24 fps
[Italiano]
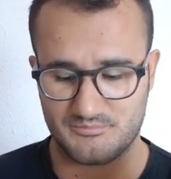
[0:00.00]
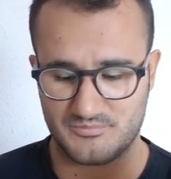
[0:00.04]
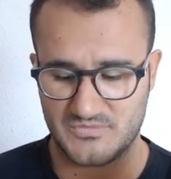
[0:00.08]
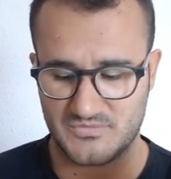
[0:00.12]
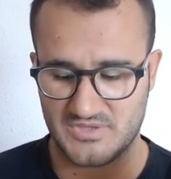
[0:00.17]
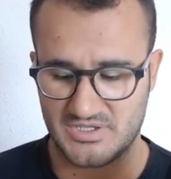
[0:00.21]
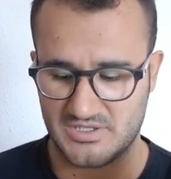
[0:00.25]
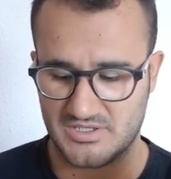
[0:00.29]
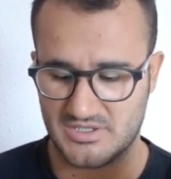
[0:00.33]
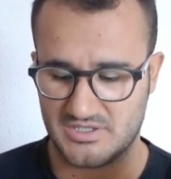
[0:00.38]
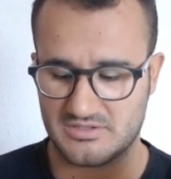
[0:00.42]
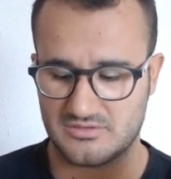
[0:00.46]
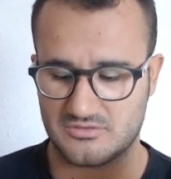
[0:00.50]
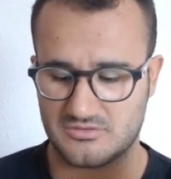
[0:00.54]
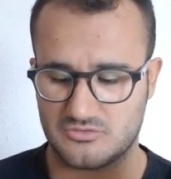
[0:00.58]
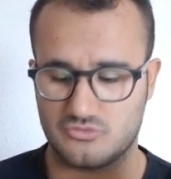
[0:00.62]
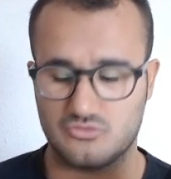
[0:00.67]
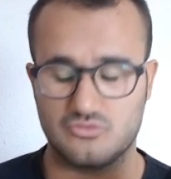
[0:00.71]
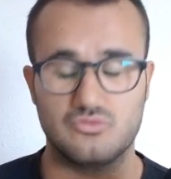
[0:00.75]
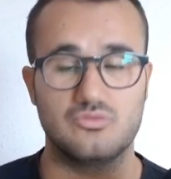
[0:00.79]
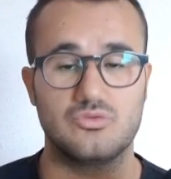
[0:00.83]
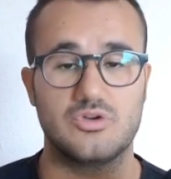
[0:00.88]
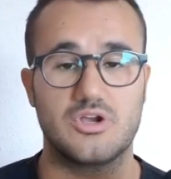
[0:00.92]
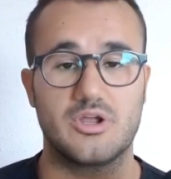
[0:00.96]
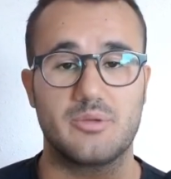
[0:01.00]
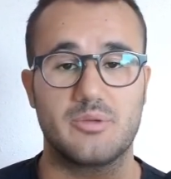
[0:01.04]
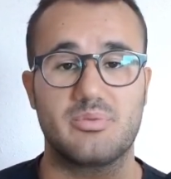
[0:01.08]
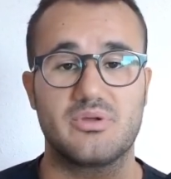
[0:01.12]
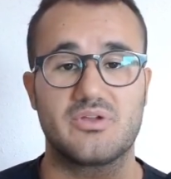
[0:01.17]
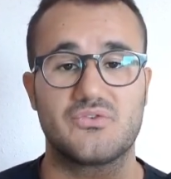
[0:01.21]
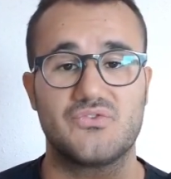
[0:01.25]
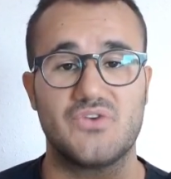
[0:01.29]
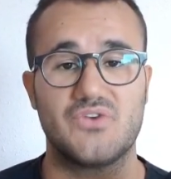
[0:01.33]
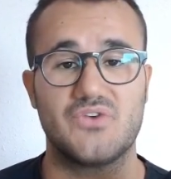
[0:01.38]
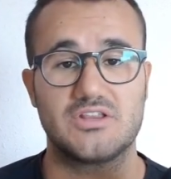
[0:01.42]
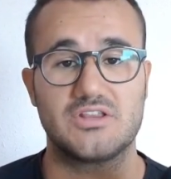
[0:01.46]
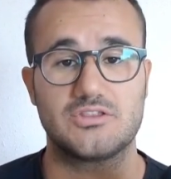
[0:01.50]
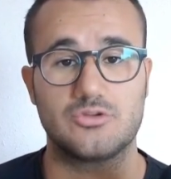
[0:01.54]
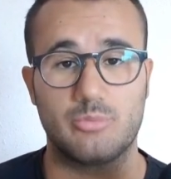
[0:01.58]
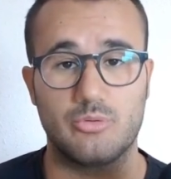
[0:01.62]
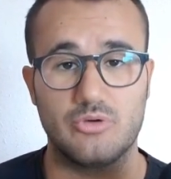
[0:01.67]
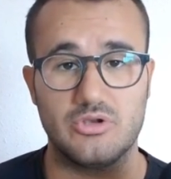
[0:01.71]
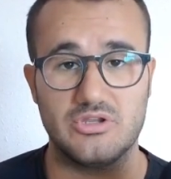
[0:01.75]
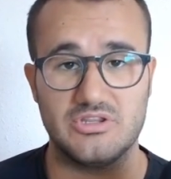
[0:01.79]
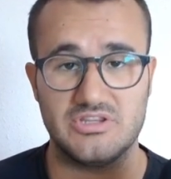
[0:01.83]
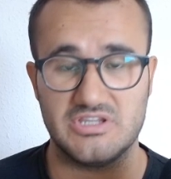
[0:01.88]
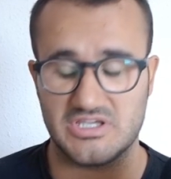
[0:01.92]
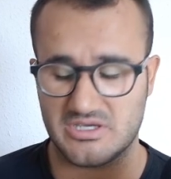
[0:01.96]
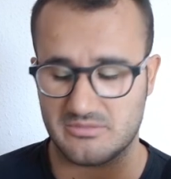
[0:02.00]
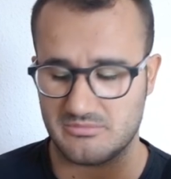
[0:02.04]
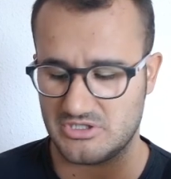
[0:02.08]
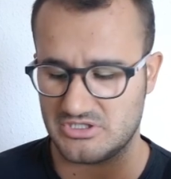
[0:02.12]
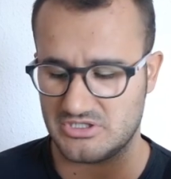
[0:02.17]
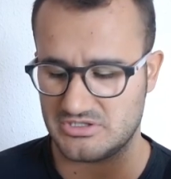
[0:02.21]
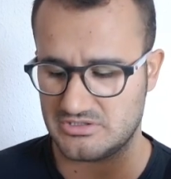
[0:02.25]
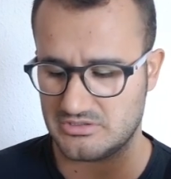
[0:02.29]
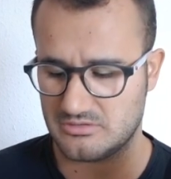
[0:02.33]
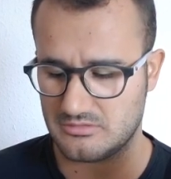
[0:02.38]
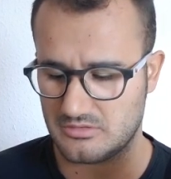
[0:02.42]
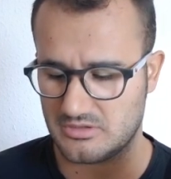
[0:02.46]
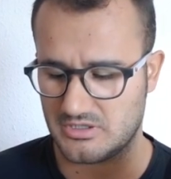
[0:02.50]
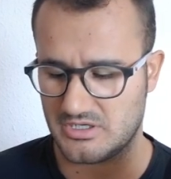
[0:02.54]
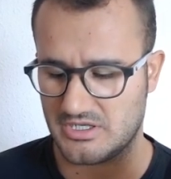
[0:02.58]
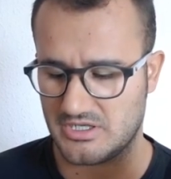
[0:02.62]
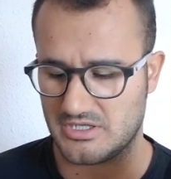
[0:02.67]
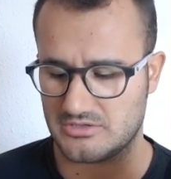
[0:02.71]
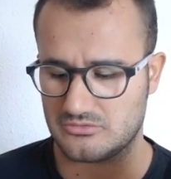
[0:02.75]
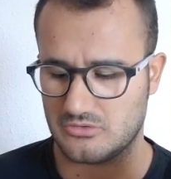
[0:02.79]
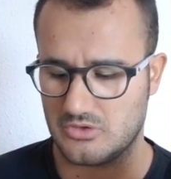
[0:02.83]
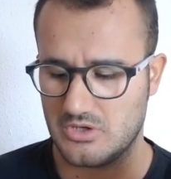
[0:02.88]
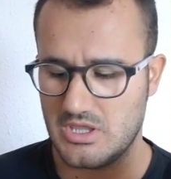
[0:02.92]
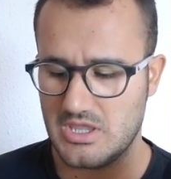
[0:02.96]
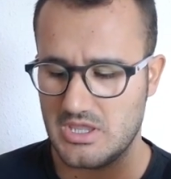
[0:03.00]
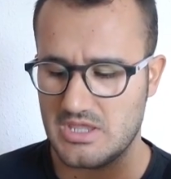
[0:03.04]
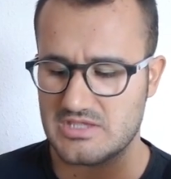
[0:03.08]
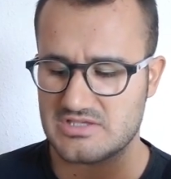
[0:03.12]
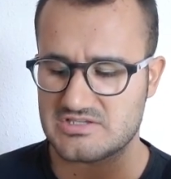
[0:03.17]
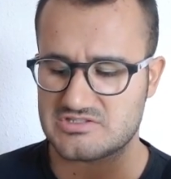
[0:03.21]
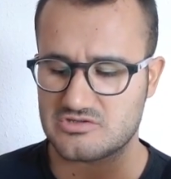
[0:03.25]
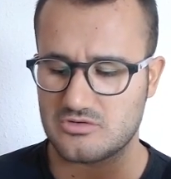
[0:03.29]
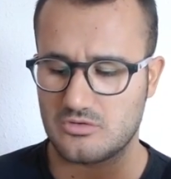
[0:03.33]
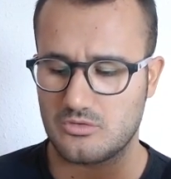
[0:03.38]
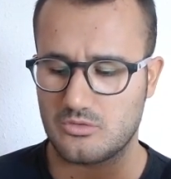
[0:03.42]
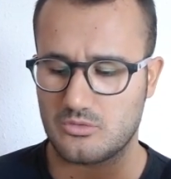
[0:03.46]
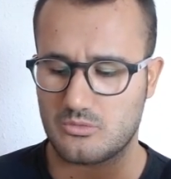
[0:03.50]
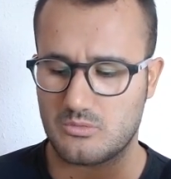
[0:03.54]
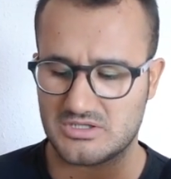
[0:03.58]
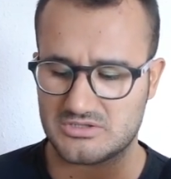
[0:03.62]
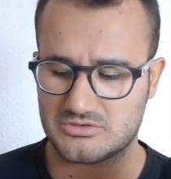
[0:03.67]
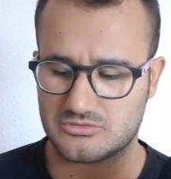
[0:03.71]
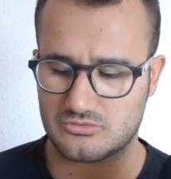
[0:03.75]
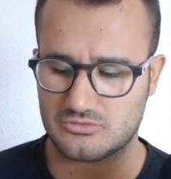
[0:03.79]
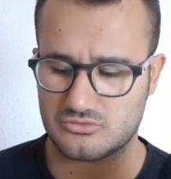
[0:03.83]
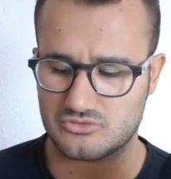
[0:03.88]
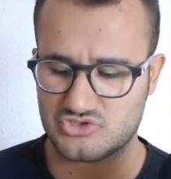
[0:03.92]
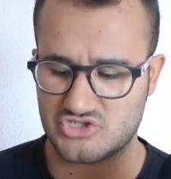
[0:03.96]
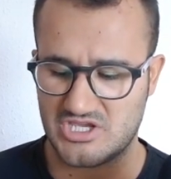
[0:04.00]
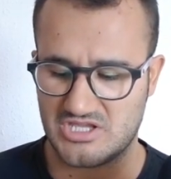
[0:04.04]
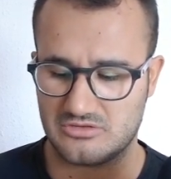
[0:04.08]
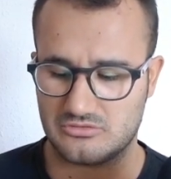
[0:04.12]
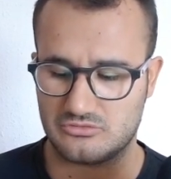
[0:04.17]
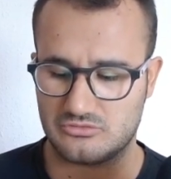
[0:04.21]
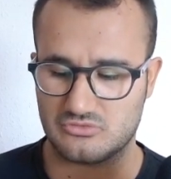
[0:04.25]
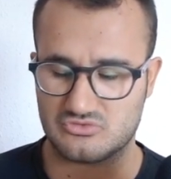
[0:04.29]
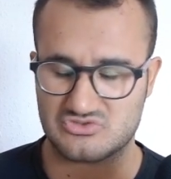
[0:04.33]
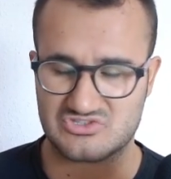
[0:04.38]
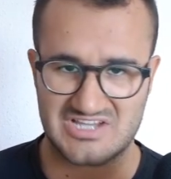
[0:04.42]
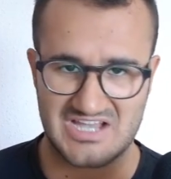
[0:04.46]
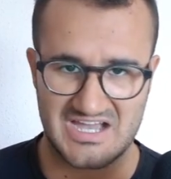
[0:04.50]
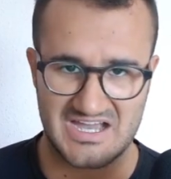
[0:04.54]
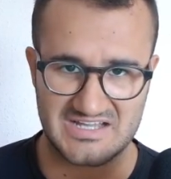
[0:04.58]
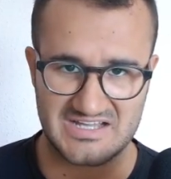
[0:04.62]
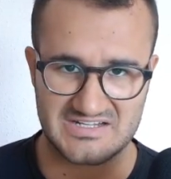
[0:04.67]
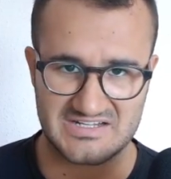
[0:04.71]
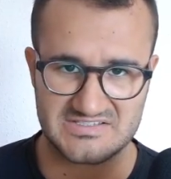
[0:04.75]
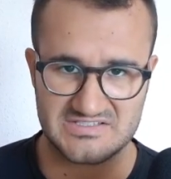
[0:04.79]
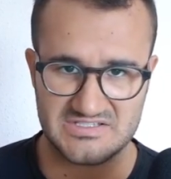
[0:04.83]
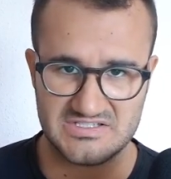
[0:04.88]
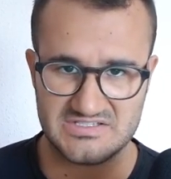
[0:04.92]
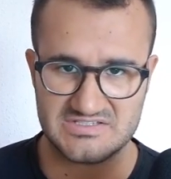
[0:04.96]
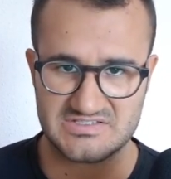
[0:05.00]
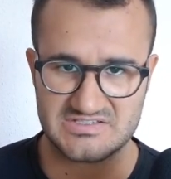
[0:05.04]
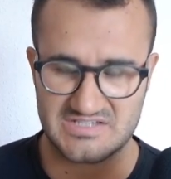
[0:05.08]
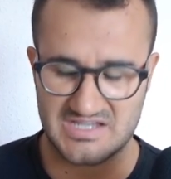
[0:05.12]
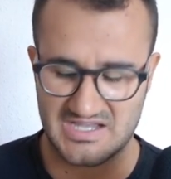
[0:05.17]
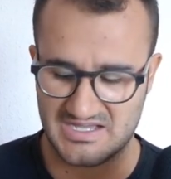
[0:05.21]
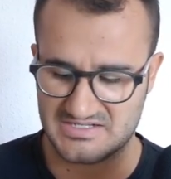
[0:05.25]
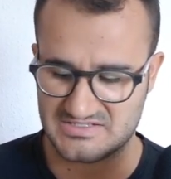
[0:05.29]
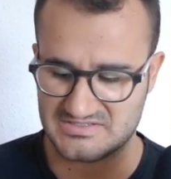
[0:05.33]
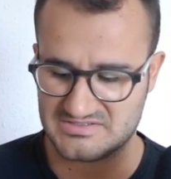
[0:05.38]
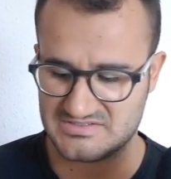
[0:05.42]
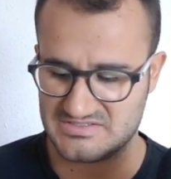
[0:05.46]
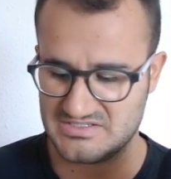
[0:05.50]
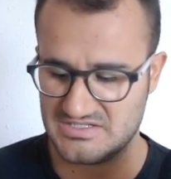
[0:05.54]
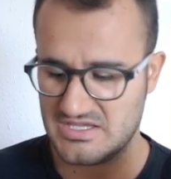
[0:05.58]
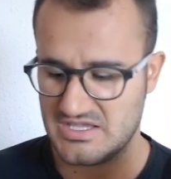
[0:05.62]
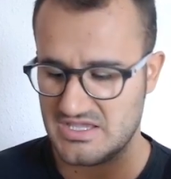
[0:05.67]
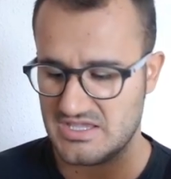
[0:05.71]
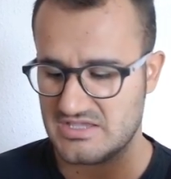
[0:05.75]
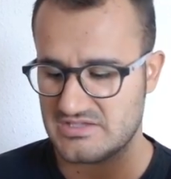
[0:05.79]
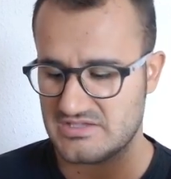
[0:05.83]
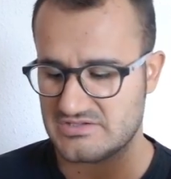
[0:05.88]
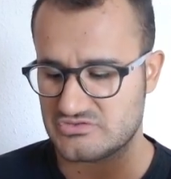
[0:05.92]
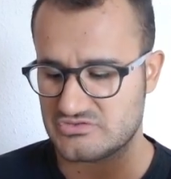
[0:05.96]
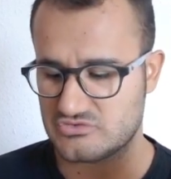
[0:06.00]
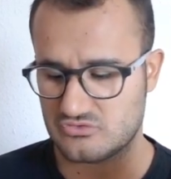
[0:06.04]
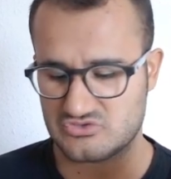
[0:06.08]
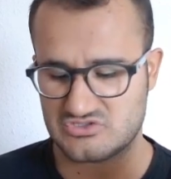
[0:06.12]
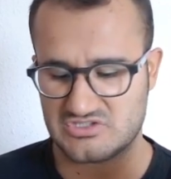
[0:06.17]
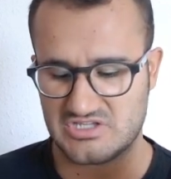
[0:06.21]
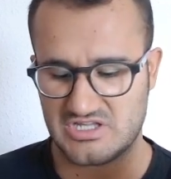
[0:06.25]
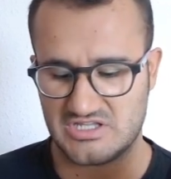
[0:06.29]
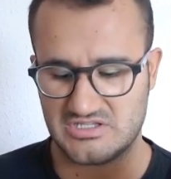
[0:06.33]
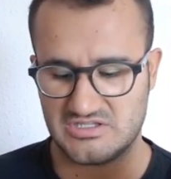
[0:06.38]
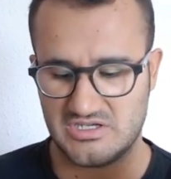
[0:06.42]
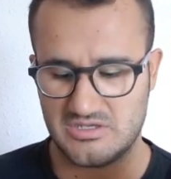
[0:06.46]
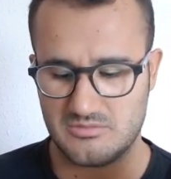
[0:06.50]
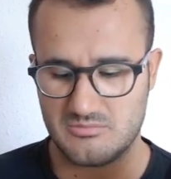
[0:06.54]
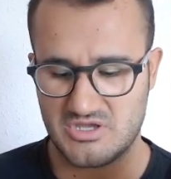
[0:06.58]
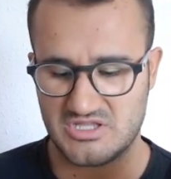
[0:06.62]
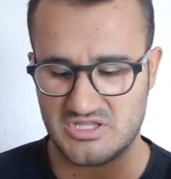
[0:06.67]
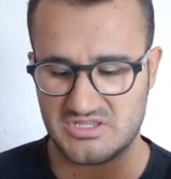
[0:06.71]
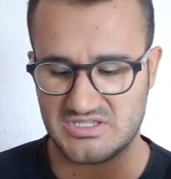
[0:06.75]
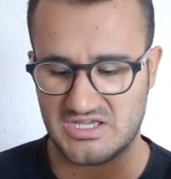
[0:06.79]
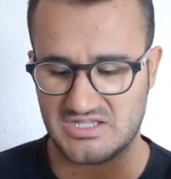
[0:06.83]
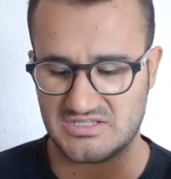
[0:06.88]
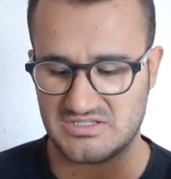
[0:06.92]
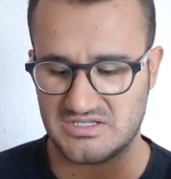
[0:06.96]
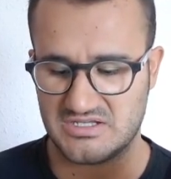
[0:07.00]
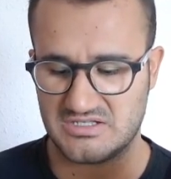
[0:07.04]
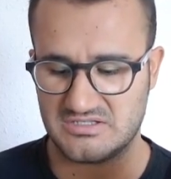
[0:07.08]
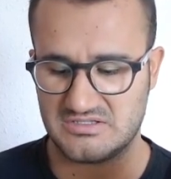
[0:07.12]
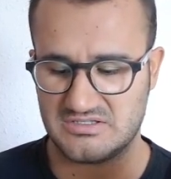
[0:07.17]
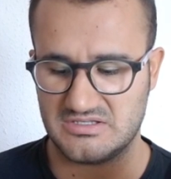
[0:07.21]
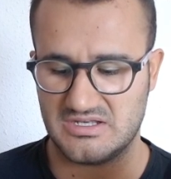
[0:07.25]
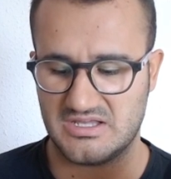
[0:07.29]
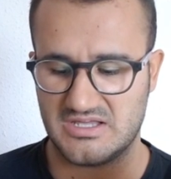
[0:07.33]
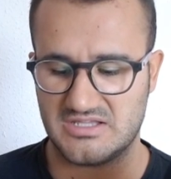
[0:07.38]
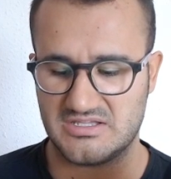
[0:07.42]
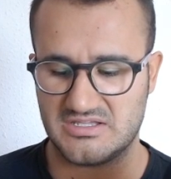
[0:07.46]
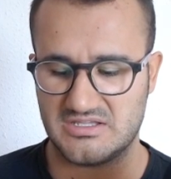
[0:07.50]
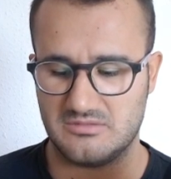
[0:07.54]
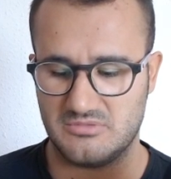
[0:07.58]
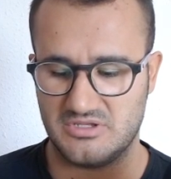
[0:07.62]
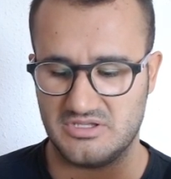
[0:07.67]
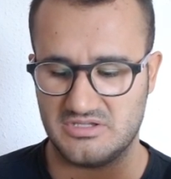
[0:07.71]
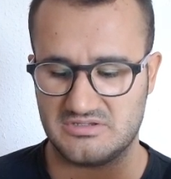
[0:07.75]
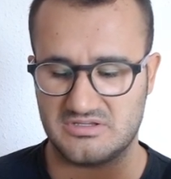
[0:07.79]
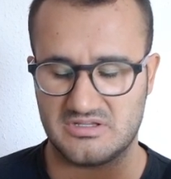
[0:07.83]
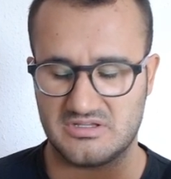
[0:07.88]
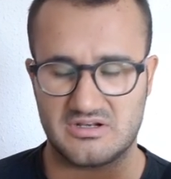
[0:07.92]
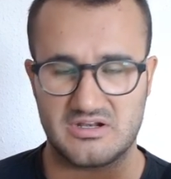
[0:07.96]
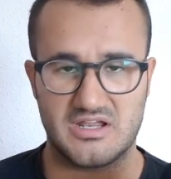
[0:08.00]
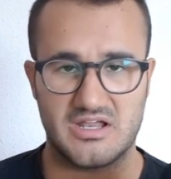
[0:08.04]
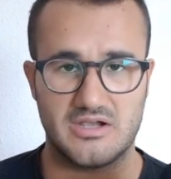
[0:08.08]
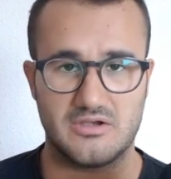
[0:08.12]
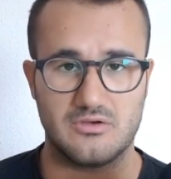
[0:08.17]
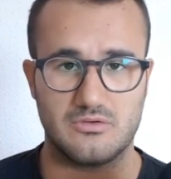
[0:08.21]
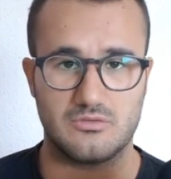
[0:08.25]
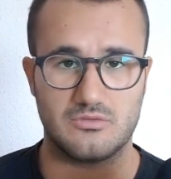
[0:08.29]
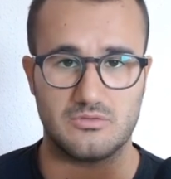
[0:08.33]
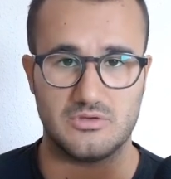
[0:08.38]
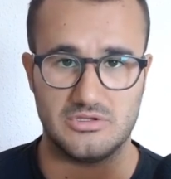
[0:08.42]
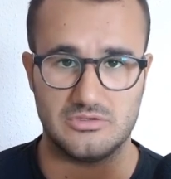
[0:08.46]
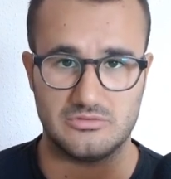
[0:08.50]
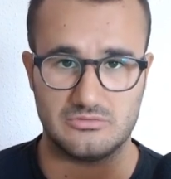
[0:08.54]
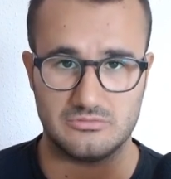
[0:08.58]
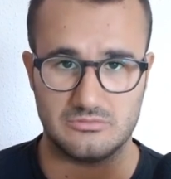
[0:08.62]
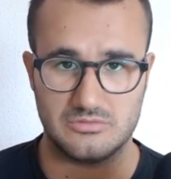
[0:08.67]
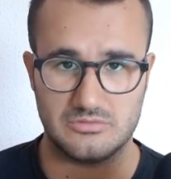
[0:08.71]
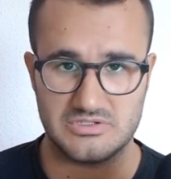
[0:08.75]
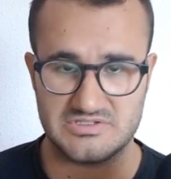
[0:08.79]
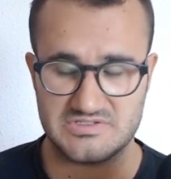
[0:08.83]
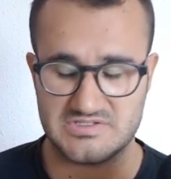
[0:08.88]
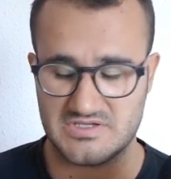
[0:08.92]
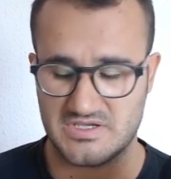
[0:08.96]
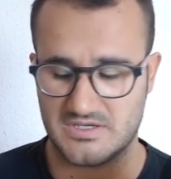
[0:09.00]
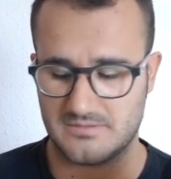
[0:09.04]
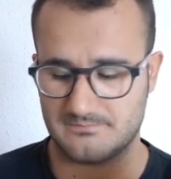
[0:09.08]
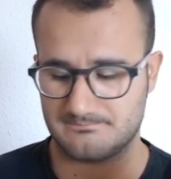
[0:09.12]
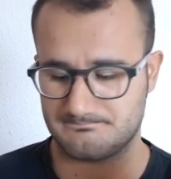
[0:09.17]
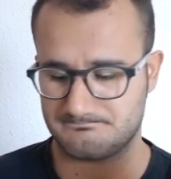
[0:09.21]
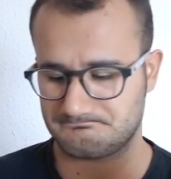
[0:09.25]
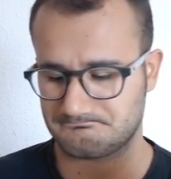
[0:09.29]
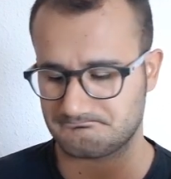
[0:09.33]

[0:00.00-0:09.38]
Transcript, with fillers: eh, con un perfetto politicamente corretto, solo 400 scarsi, scarsi sono stati rimandati al di là del Mediterraneo in Tunisia.